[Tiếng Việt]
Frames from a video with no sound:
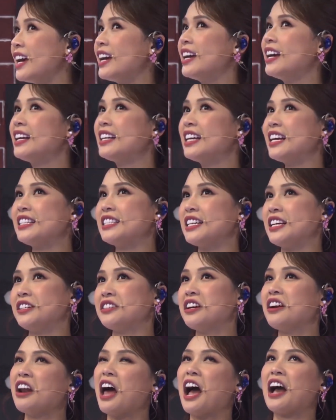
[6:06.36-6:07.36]
Chị á thì chị
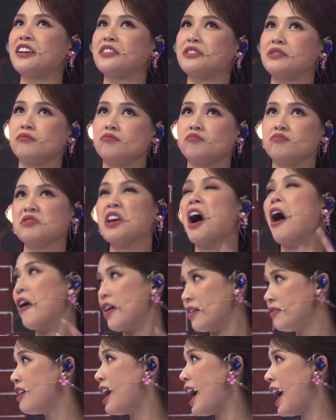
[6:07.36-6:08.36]
rất là
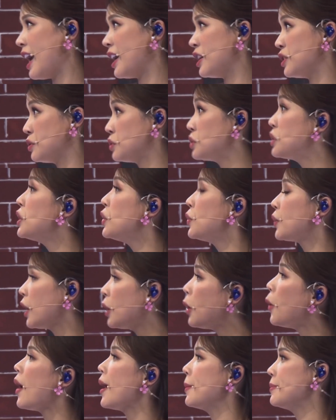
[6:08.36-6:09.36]
giỏi về nhiều
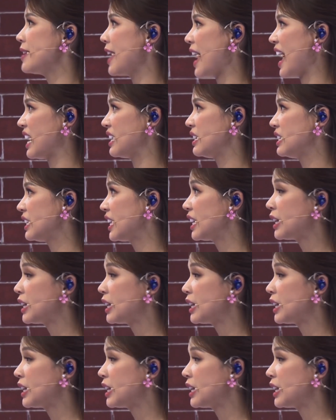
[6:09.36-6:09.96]
cái gu âm nhạc,